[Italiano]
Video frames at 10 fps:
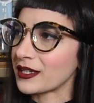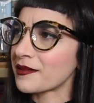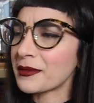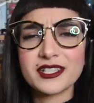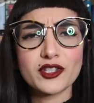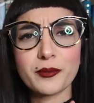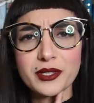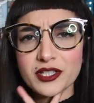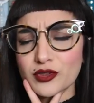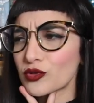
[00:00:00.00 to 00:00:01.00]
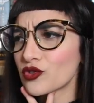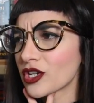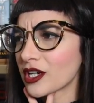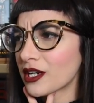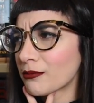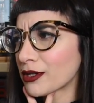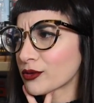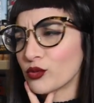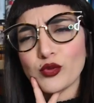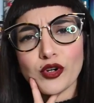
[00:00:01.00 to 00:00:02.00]
sembra che sto per distruggere il
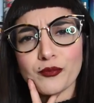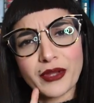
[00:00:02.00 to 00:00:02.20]
Bardugo,